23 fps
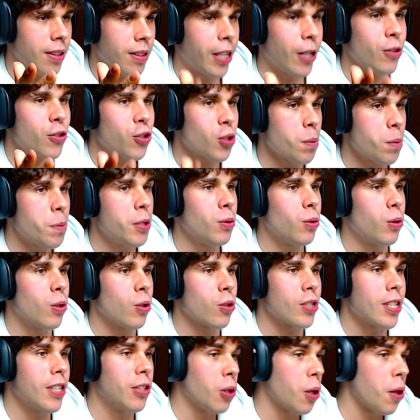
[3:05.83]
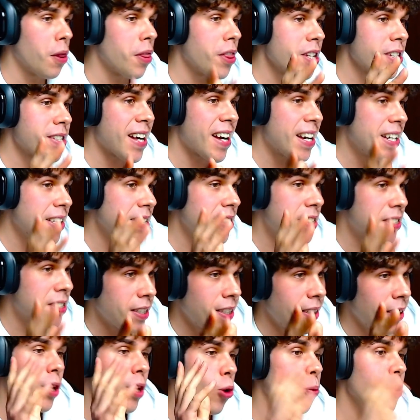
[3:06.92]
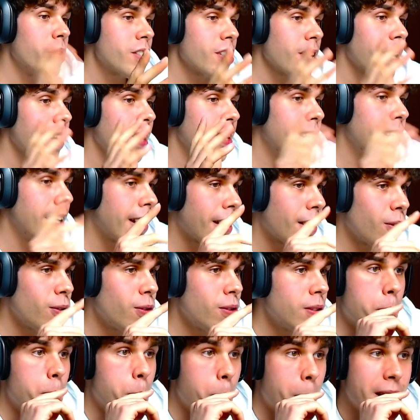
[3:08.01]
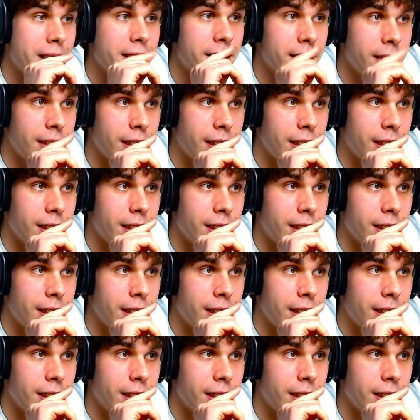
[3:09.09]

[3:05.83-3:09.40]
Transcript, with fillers: de 8 minutos. Entonces ahí sí que hubiese generado más